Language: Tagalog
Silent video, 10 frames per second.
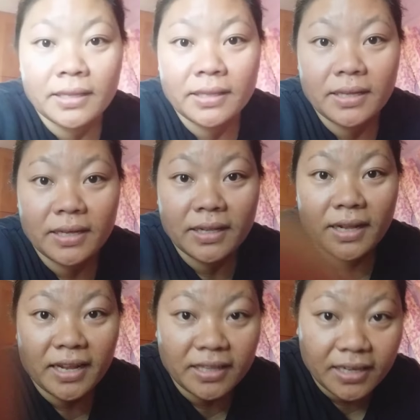
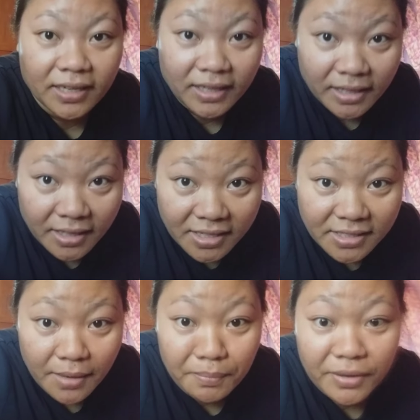Tingnan natin.
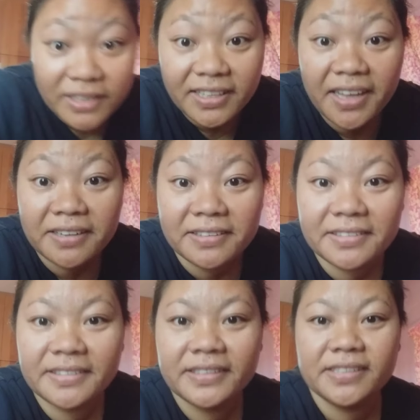December 10.
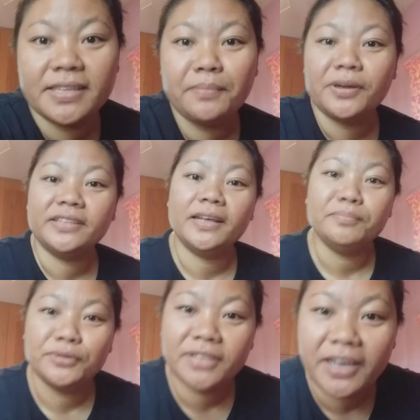December 10
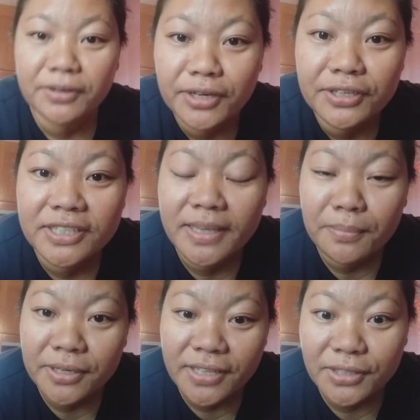po tayo ngayon.
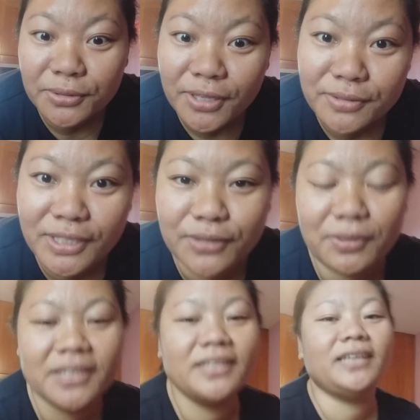December 10,
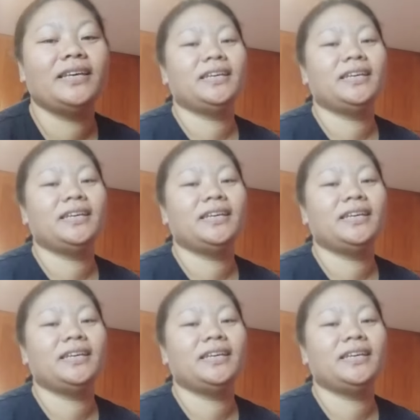2020.